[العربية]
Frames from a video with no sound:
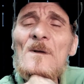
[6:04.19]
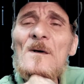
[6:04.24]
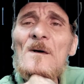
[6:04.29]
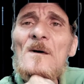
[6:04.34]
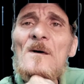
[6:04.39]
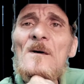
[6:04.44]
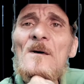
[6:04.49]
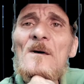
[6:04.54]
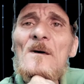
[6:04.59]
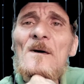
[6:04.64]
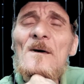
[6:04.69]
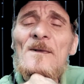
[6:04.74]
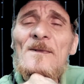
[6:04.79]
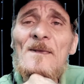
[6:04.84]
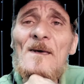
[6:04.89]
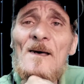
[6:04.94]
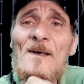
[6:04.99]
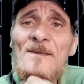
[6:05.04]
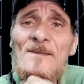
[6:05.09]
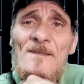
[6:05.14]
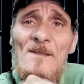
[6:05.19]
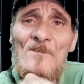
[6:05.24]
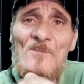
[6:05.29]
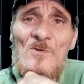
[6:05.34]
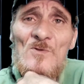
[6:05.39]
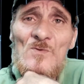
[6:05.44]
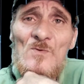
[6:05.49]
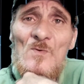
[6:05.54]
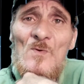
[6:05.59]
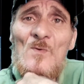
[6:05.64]
هي أسلم الطرق
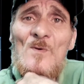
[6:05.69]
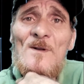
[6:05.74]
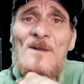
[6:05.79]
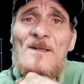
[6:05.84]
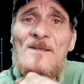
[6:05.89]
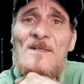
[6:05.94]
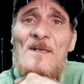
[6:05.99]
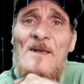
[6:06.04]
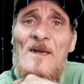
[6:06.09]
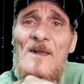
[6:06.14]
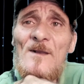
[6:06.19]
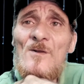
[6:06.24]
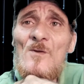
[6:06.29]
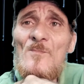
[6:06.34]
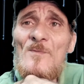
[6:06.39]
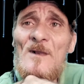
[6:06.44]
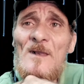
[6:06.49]
لتجنب الألم